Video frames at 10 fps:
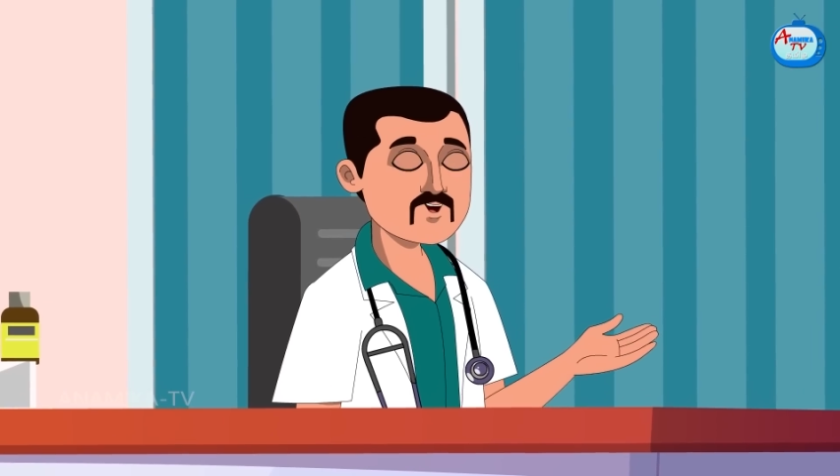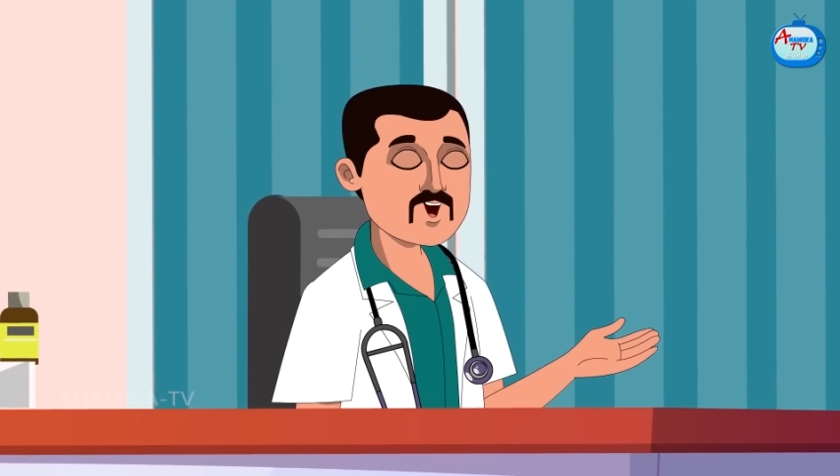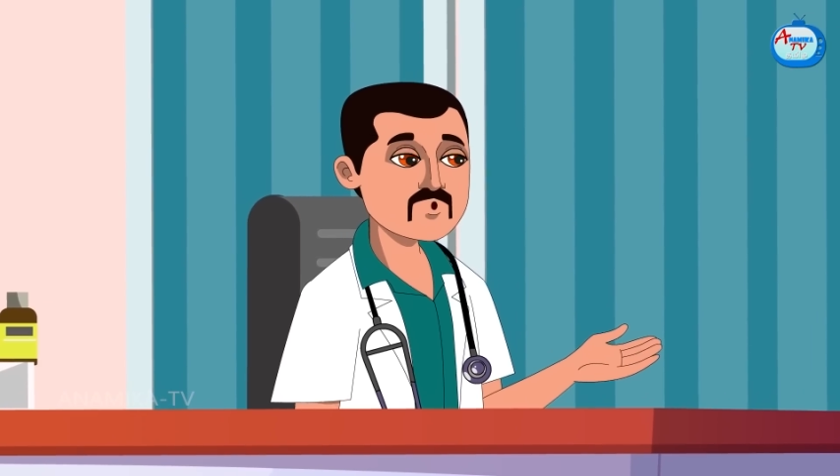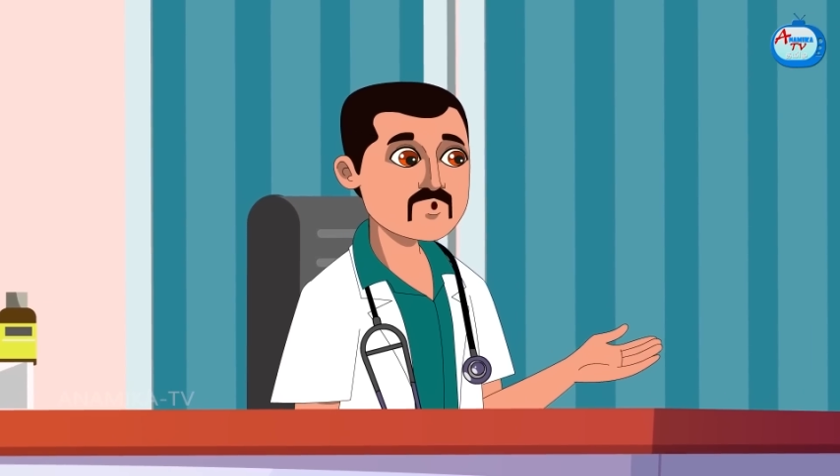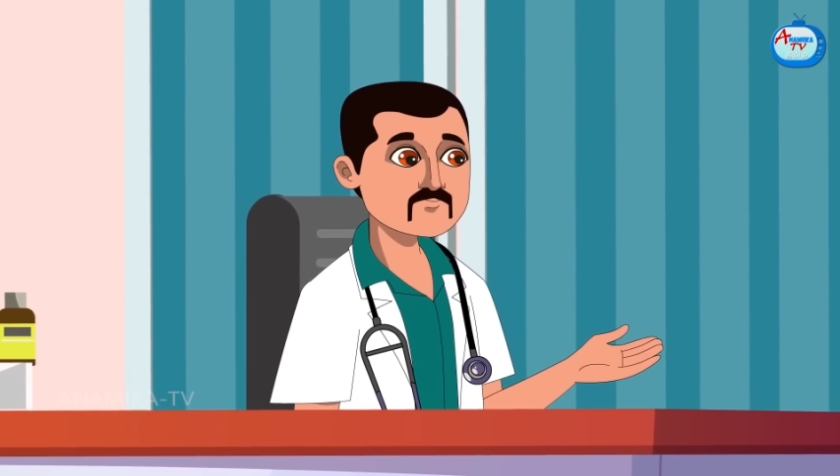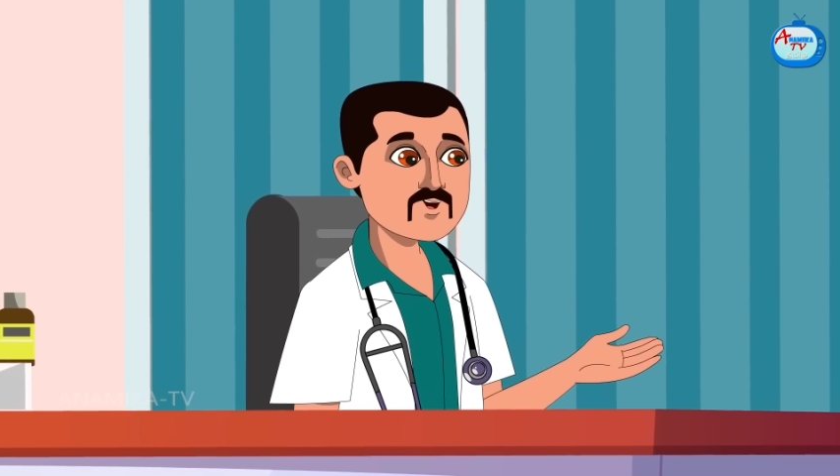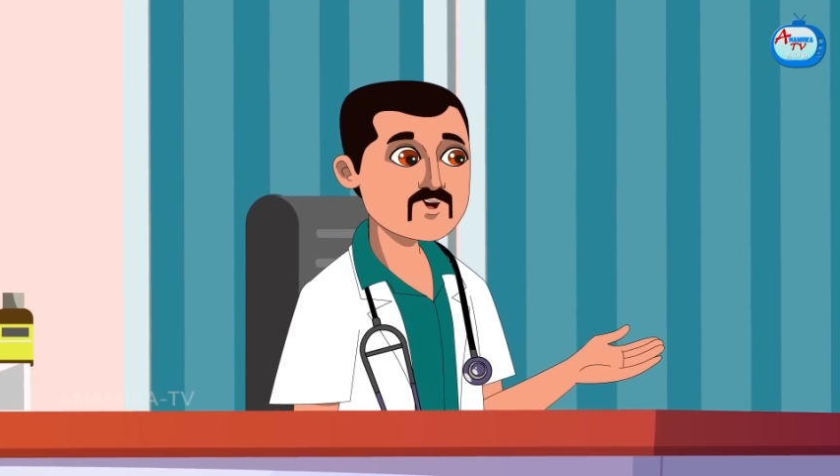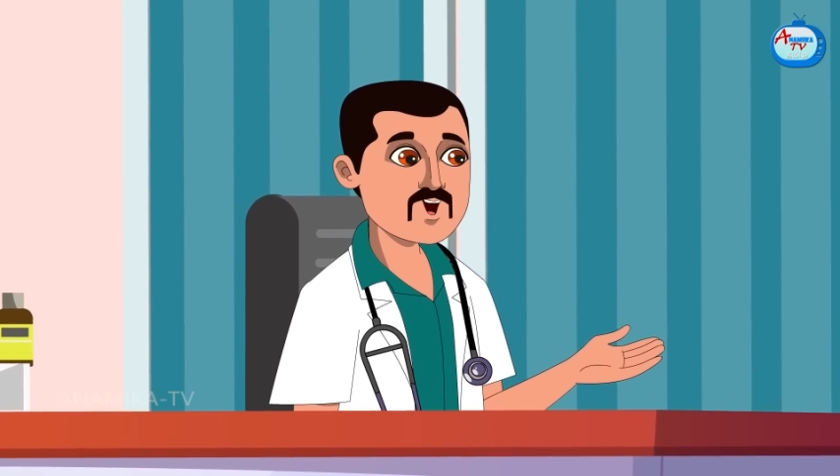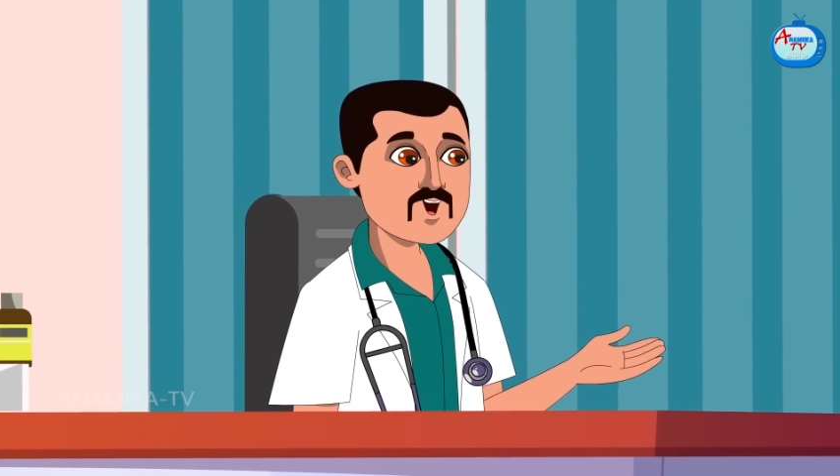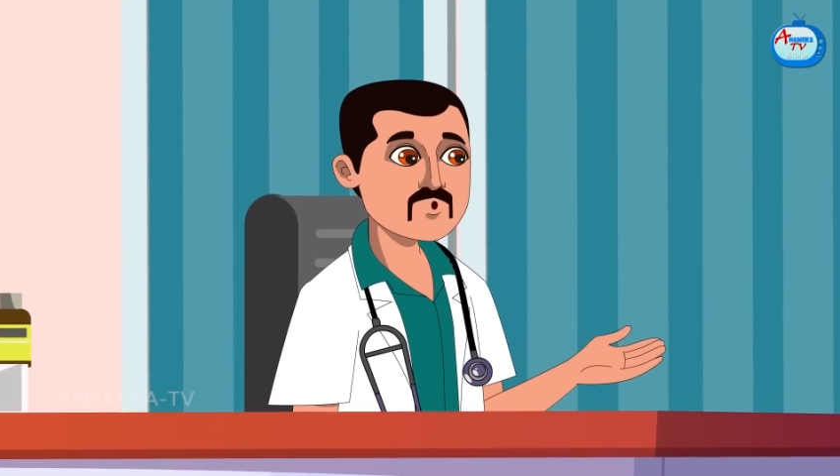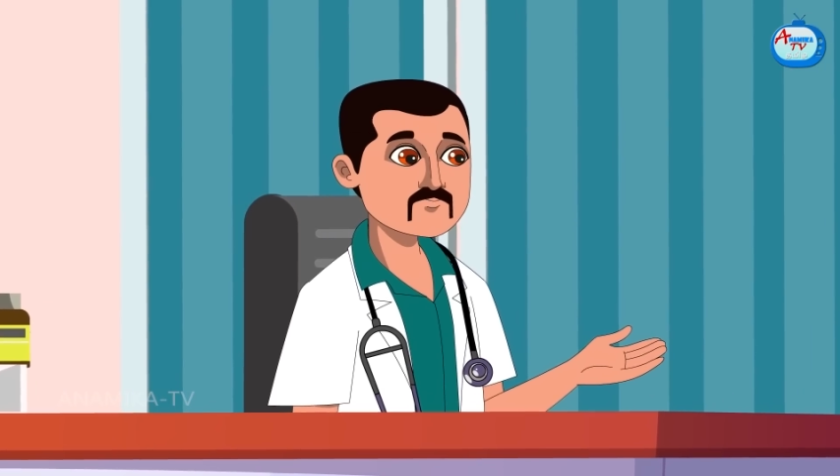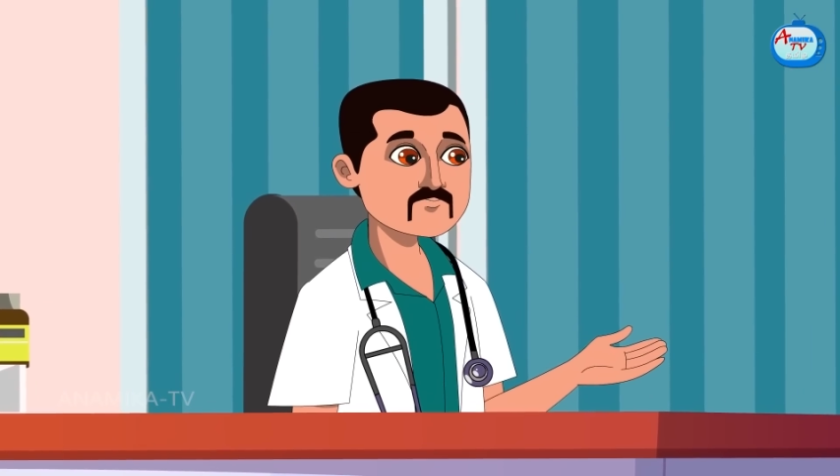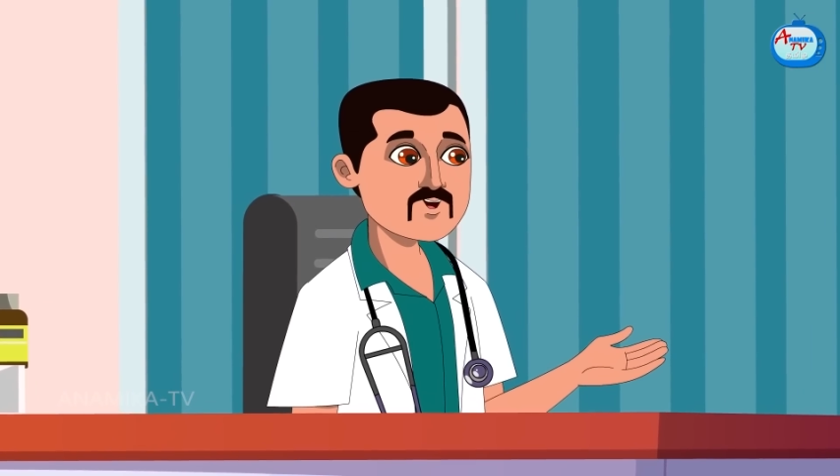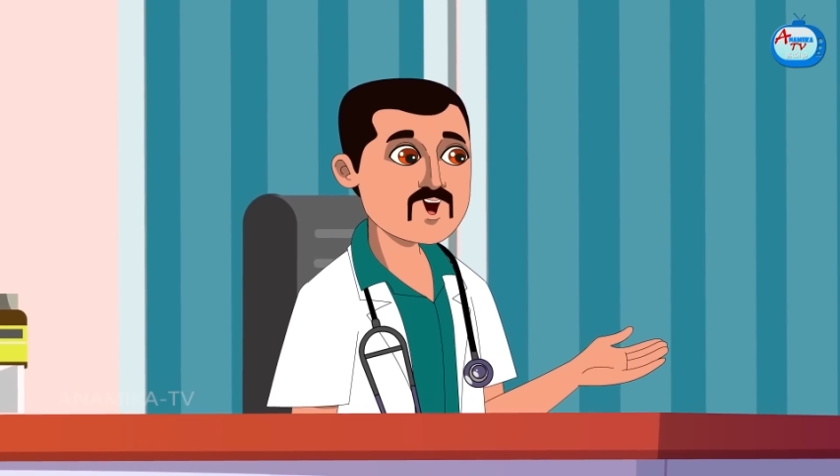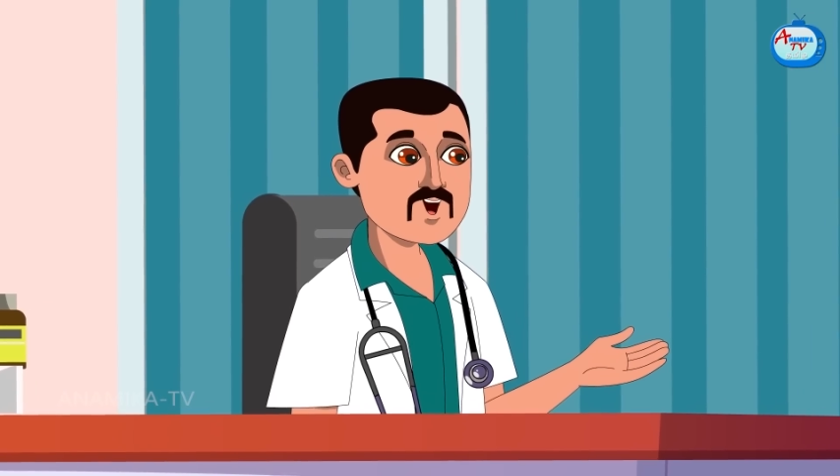உனக்கு என்ன
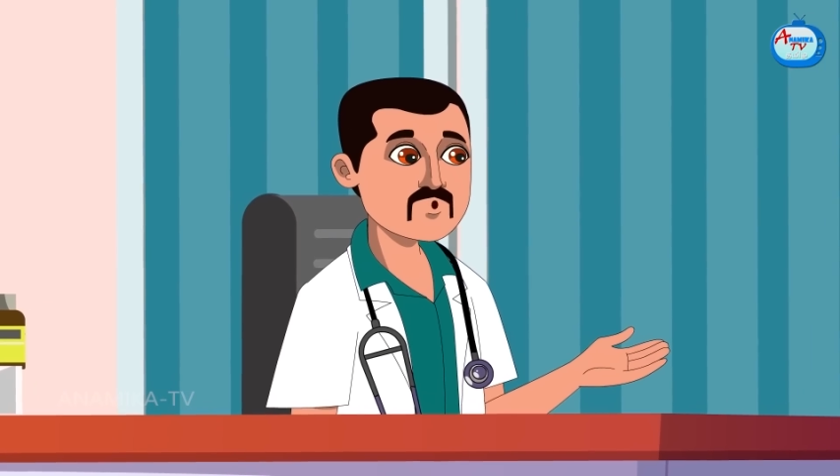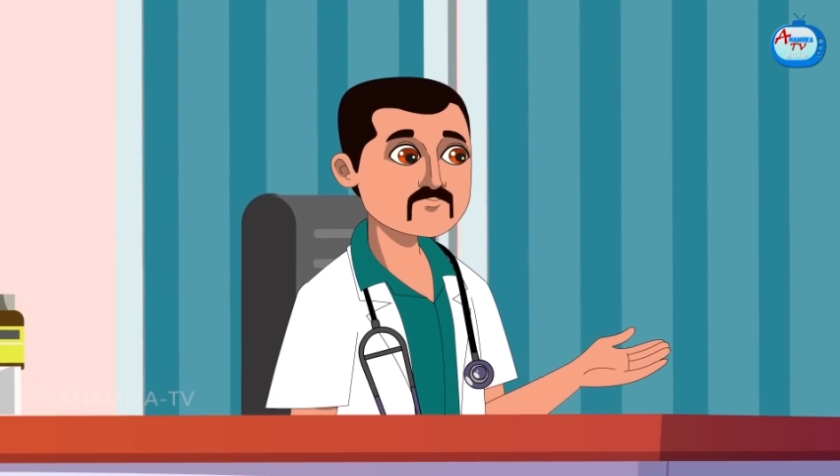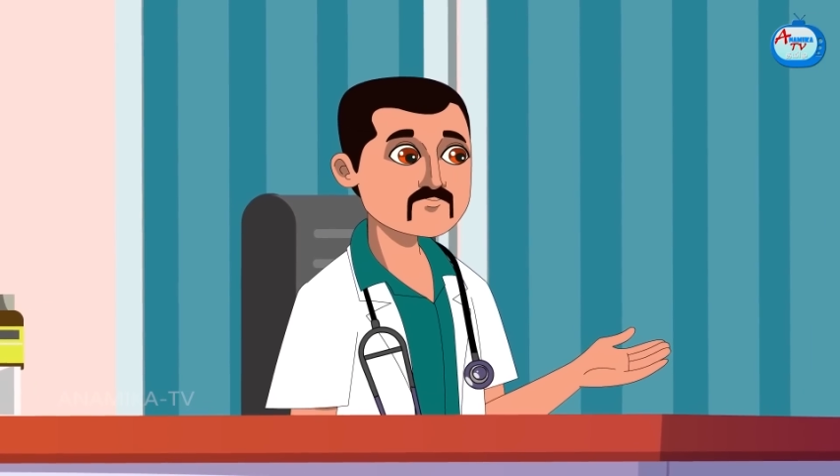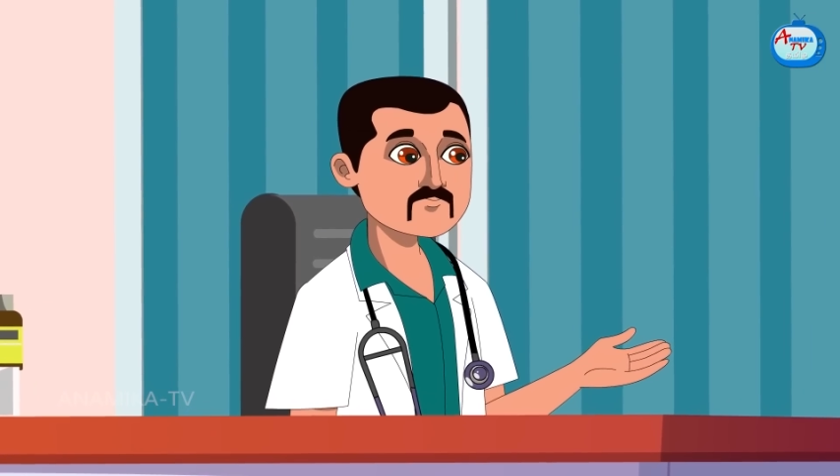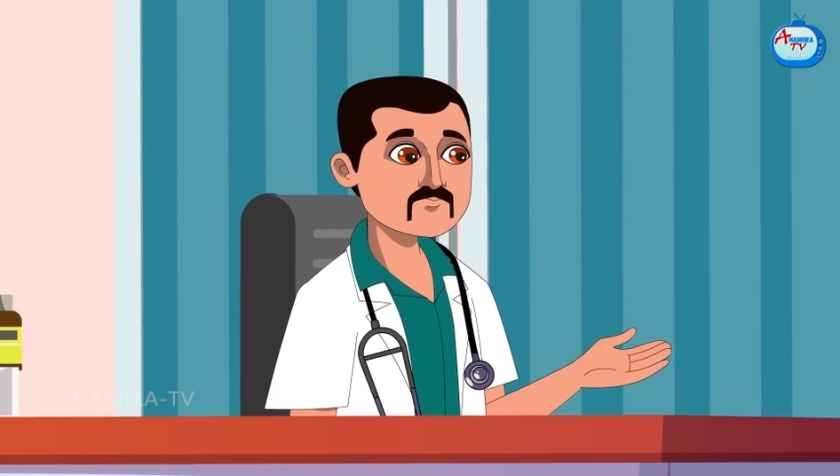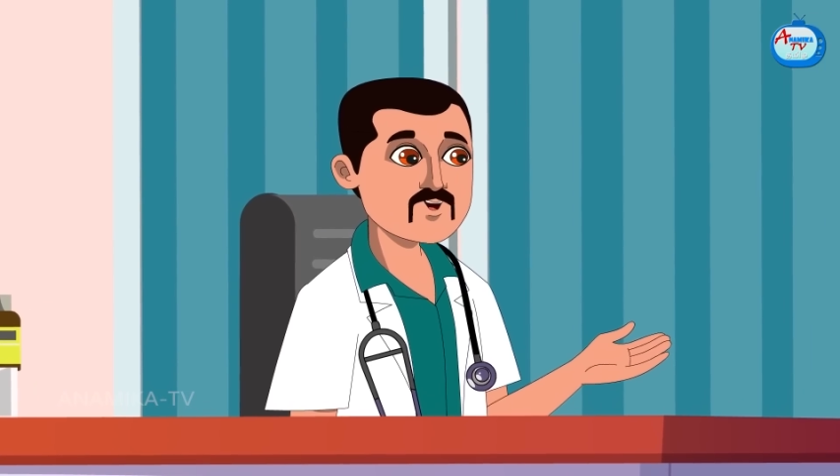வேணுமோ நீ எடுத்துக்கோ